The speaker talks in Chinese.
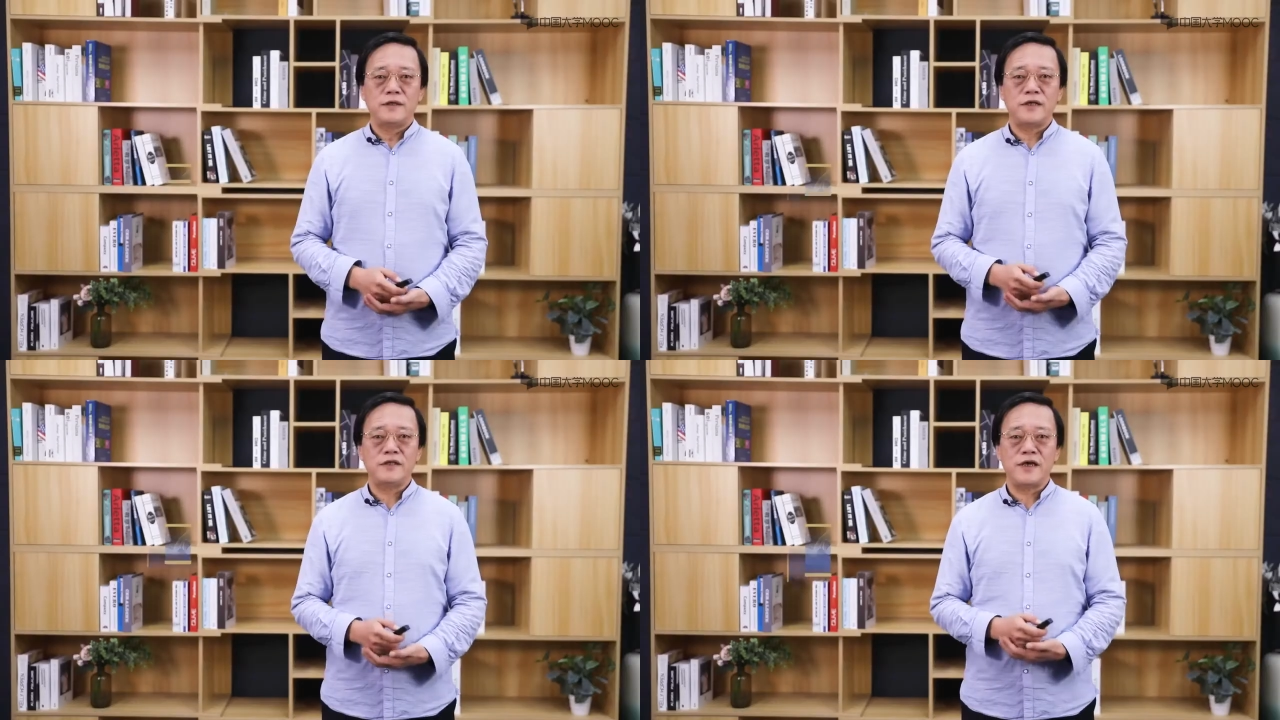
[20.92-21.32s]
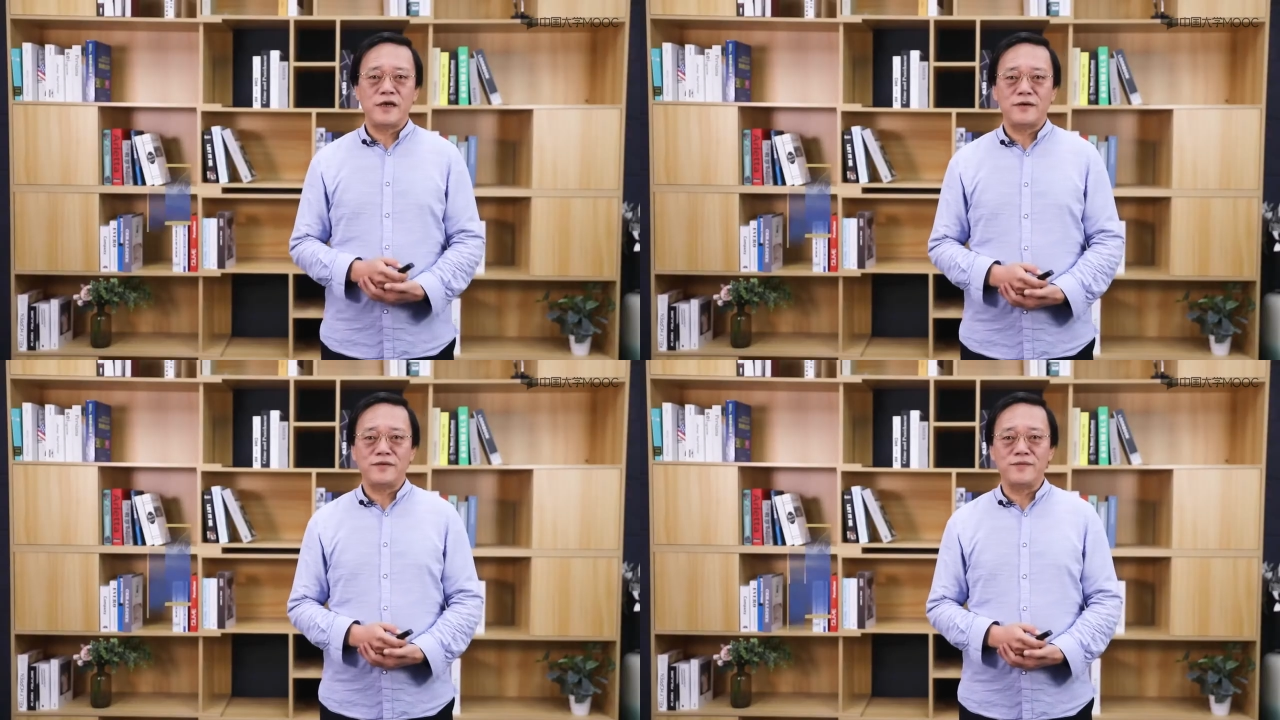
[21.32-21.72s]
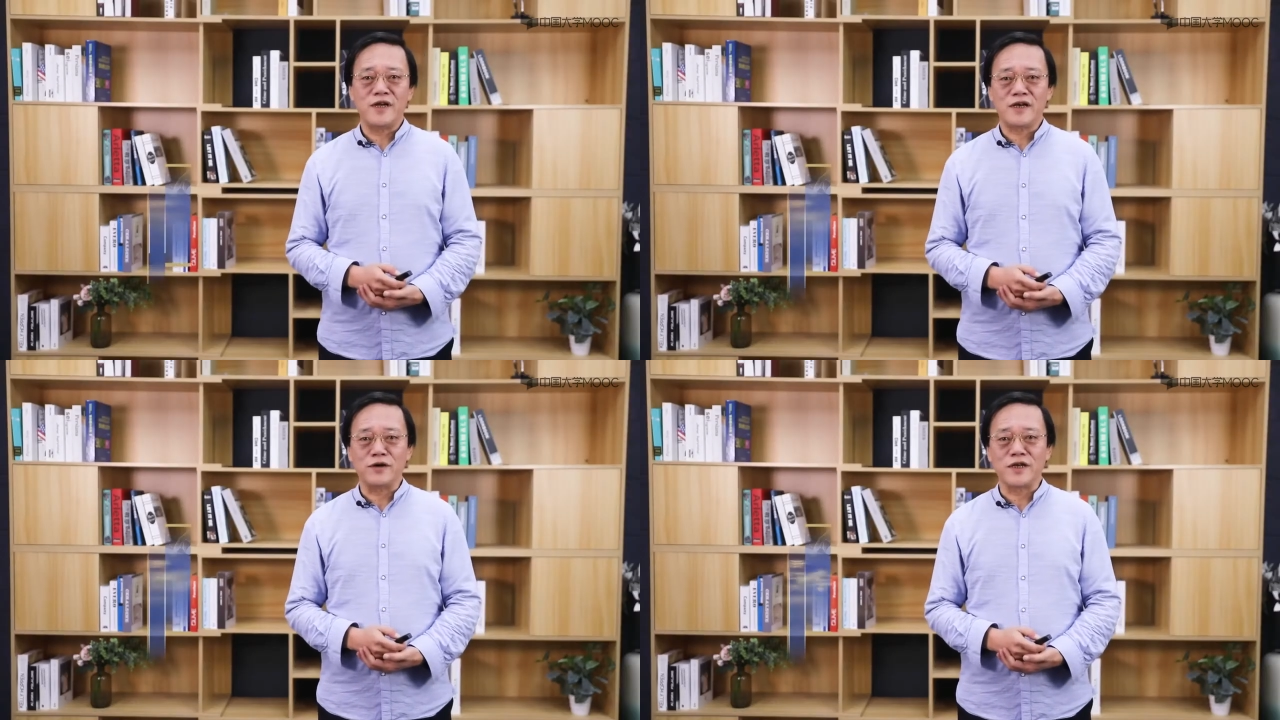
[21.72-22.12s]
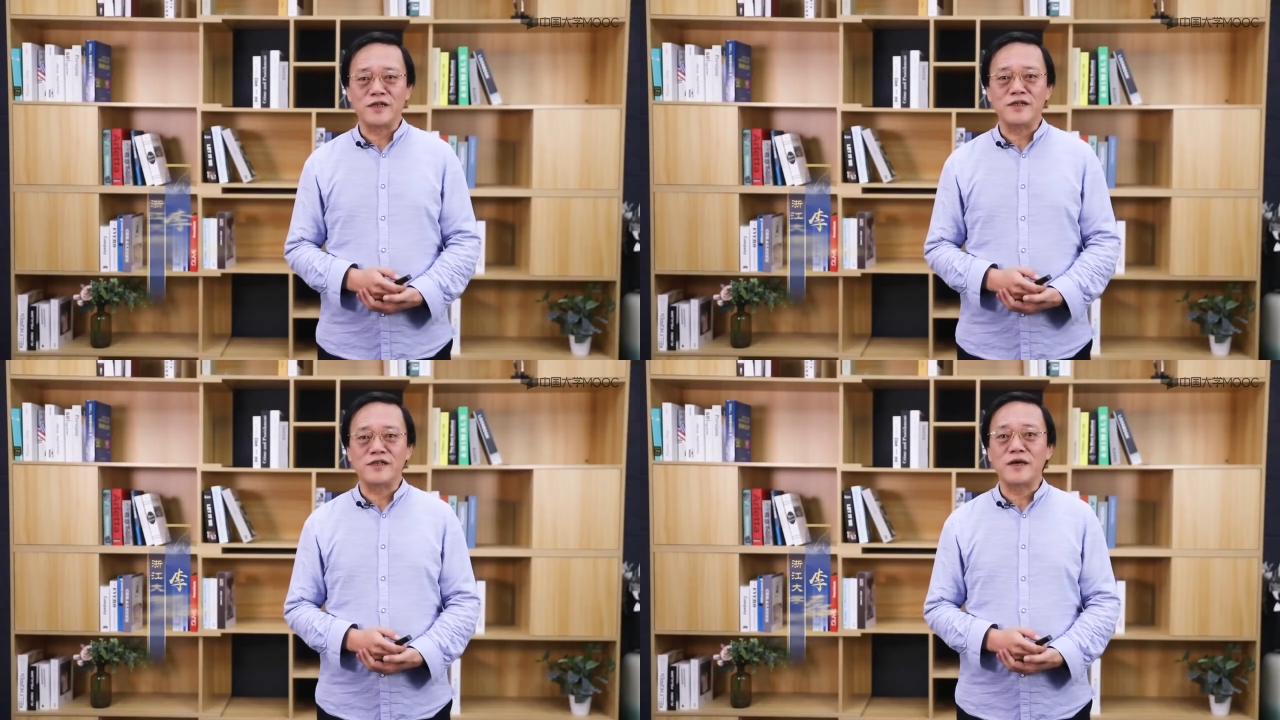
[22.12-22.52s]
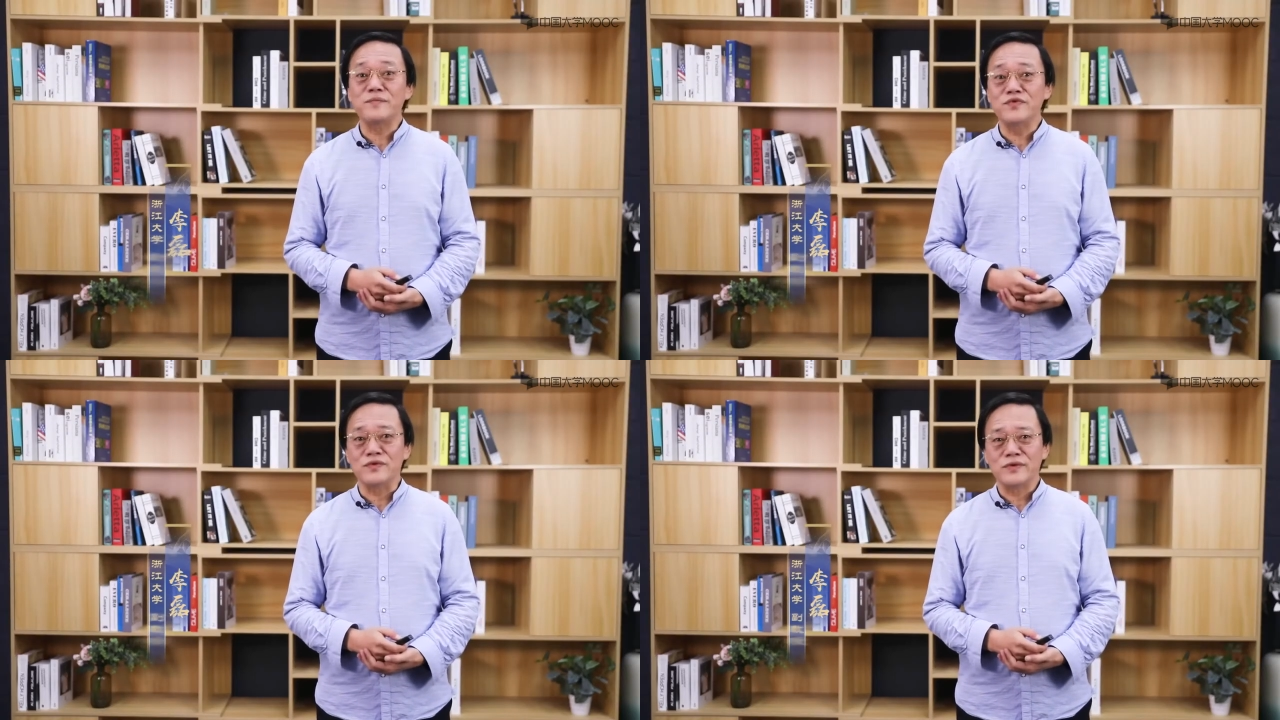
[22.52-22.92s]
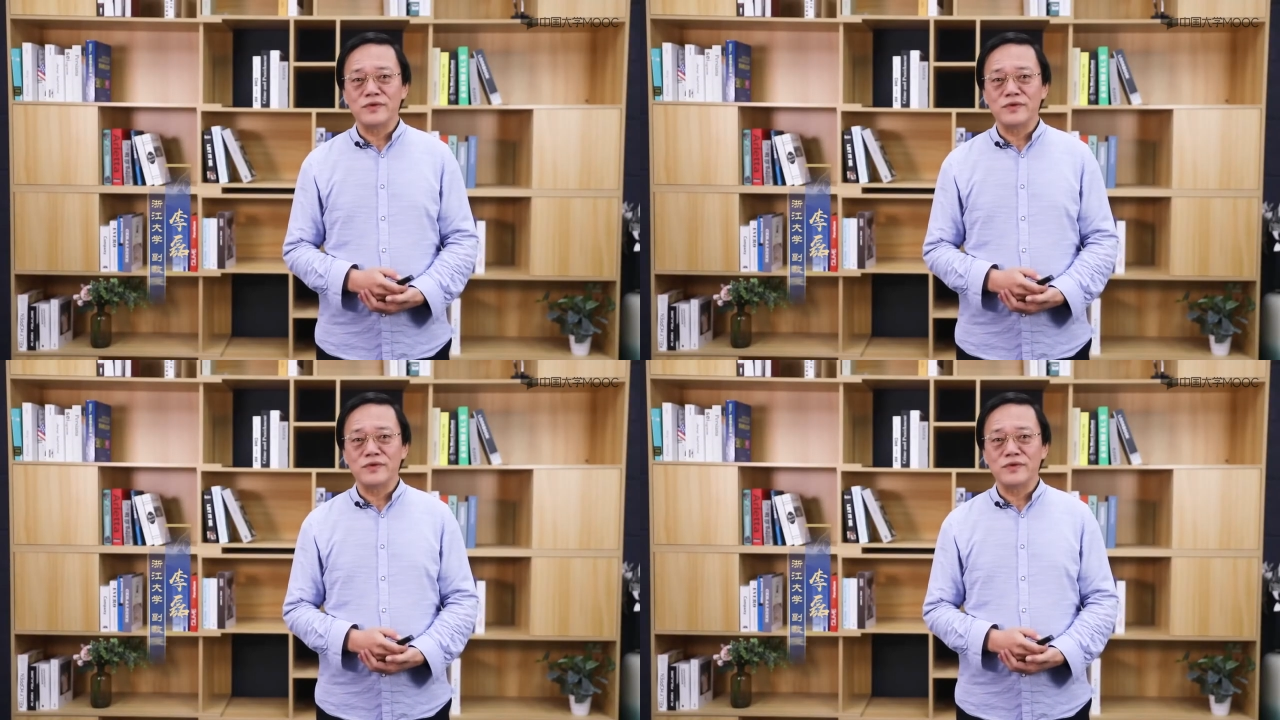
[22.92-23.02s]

现在我们来考察第三步，